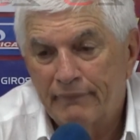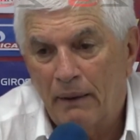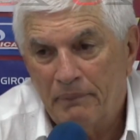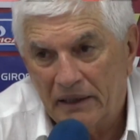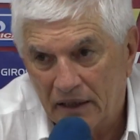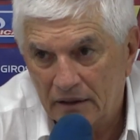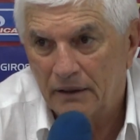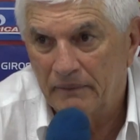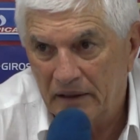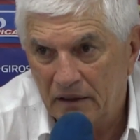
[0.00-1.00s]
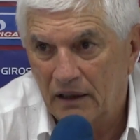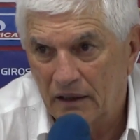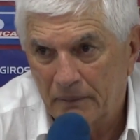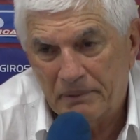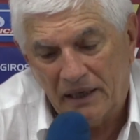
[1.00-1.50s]
aparentemente hay
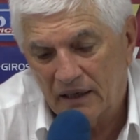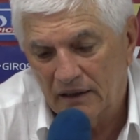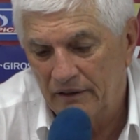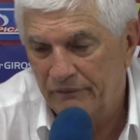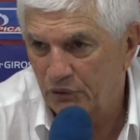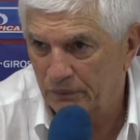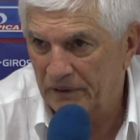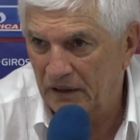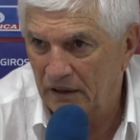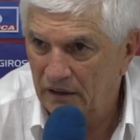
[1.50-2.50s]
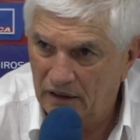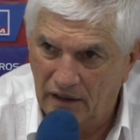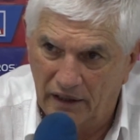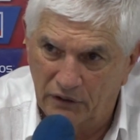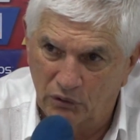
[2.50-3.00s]
que esperar el informe de,
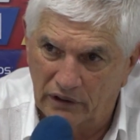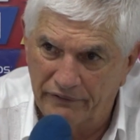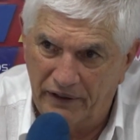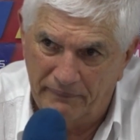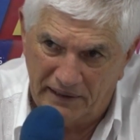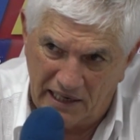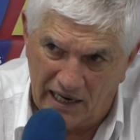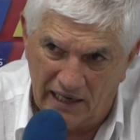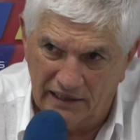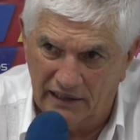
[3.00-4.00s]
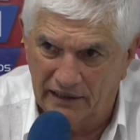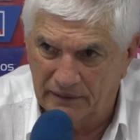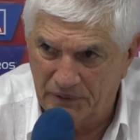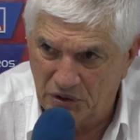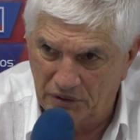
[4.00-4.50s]
la ecografía mañana, la
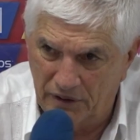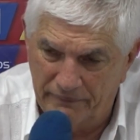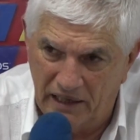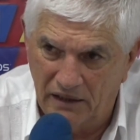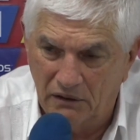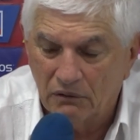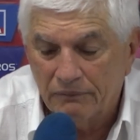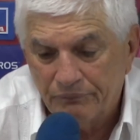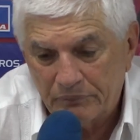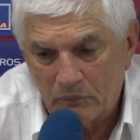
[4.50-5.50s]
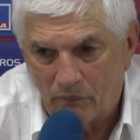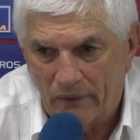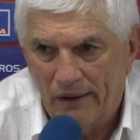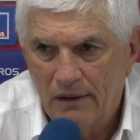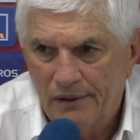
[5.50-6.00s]
revisión del médico.
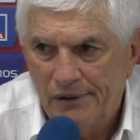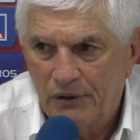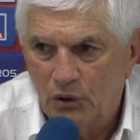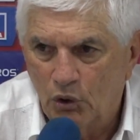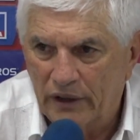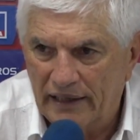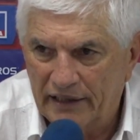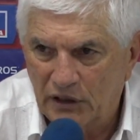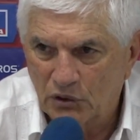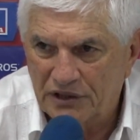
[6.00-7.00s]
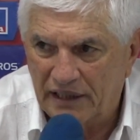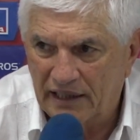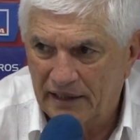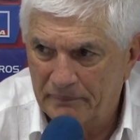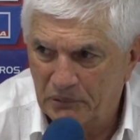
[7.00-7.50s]
Ojalá que no sea
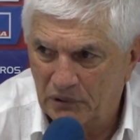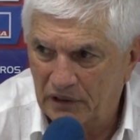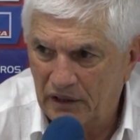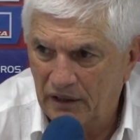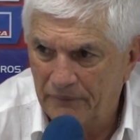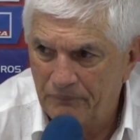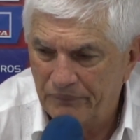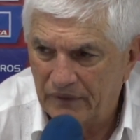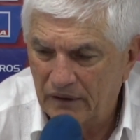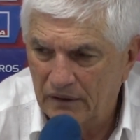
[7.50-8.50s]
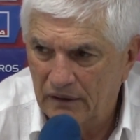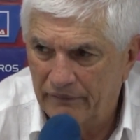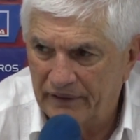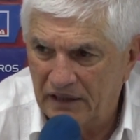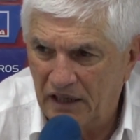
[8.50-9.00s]
nada porque
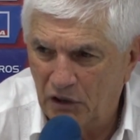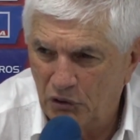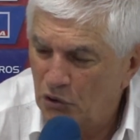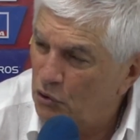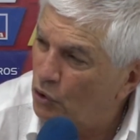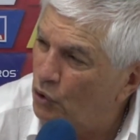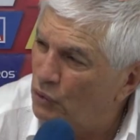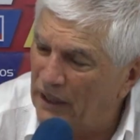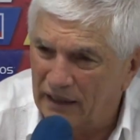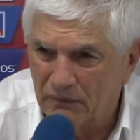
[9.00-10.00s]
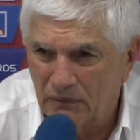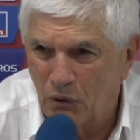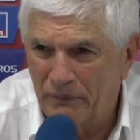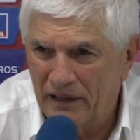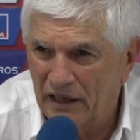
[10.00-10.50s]
la fatiga, hoy nos tocó una,
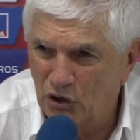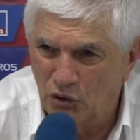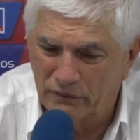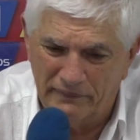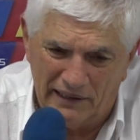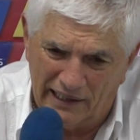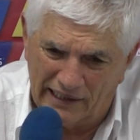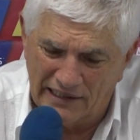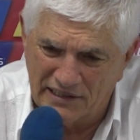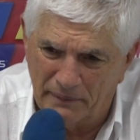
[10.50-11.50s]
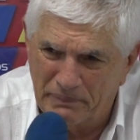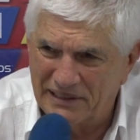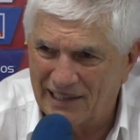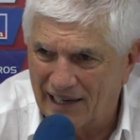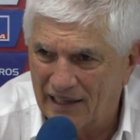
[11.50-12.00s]
humedad enorme, la cancha
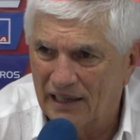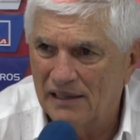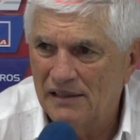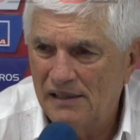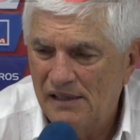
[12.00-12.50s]
pesada,